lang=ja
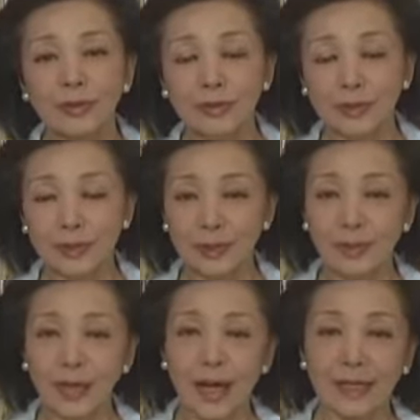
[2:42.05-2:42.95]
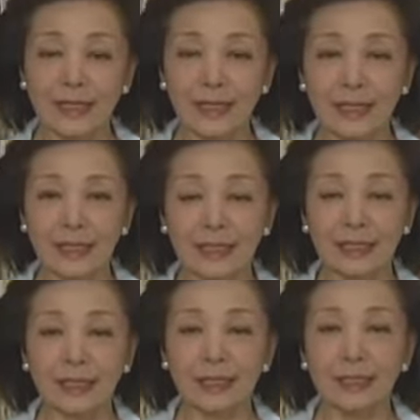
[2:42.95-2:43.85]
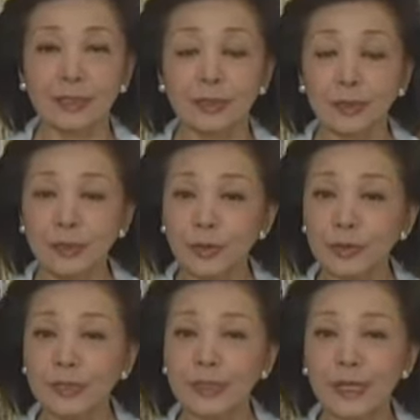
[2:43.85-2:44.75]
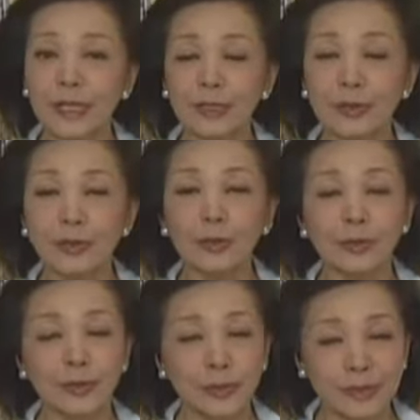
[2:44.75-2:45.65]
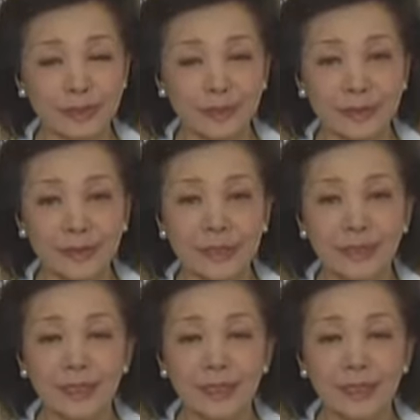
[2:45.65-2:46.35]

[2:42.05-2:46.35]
国の在り方に非常に大きな影響を及ぼします